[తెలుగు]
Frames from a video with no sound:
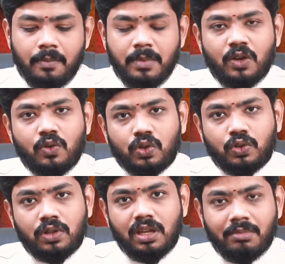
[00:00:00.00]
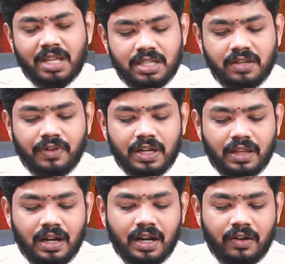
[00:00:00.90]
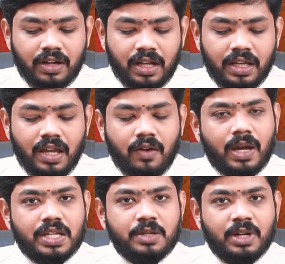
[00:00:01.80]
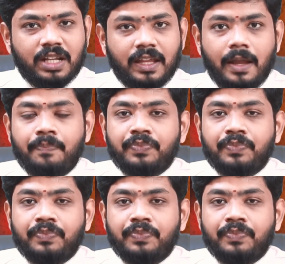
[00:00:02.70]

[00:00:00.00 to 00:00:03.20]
మీకు తుదికి మంచి ఫలితాలు రావడానికి అవకాశం ఉంటుంది